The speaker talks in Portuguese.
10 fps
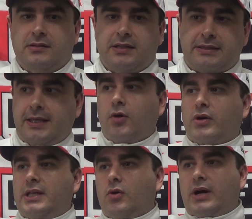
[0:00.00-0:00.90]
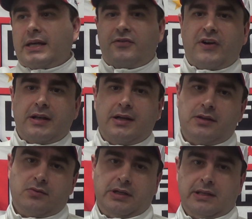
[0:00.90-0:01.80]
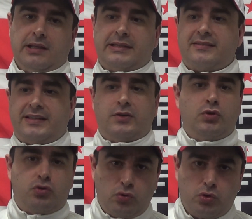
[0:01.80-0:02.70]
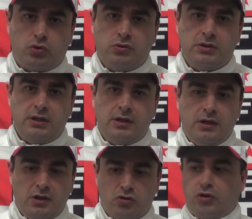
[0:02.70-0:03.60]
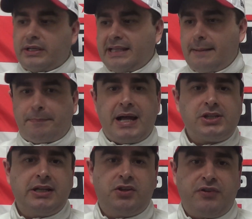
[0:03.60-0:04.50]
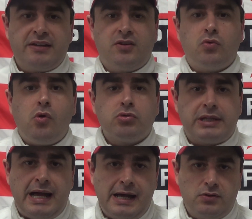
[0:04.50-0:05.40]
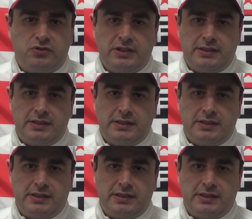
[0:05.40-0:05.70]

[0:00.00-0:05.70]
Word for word: na teoria, o Raí falando, ele, está tá certo em tudo. Só que na prática eles fazem ao contrário, você